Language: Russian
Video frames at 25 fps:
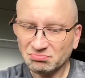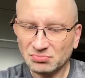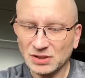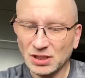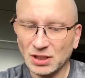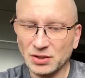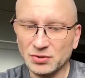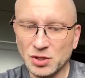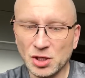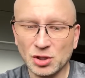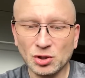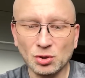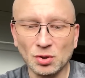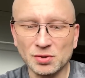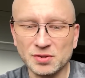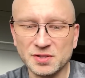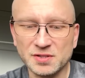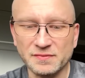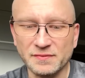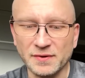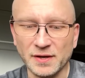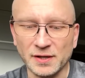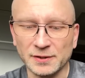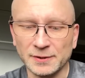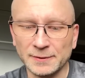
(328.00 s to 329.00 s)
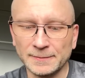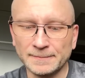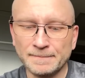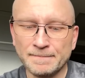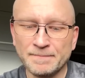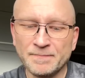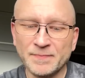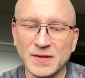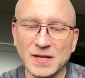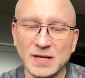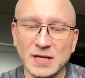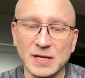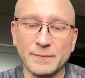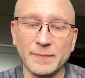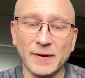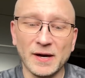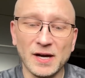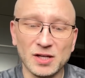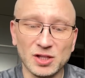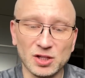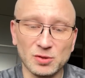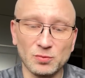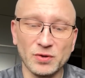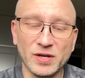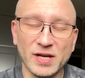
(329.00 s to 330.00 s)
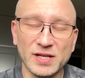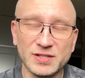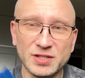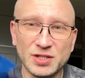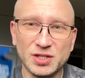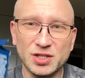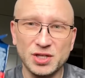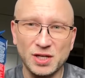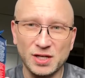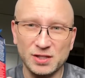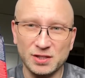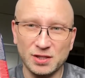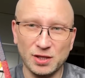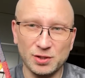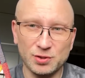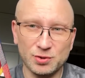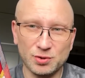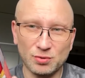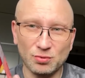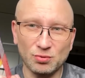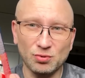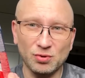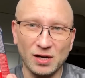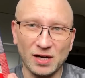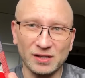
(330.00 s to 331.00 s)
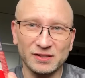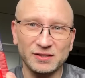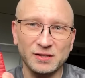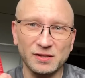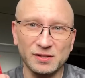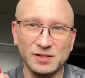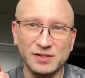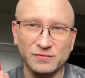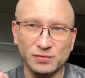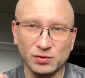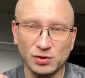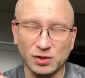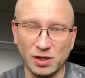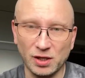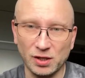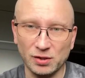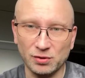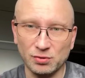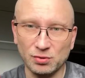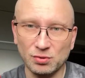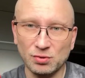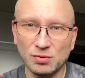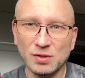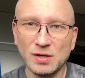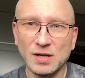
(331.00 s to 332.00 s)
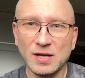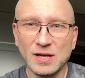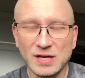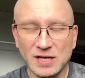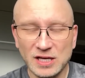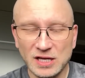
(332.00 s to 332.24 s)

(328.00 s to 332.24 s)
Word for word: Не тот цвет. И поэтому я сейчас хочу открыть вот эту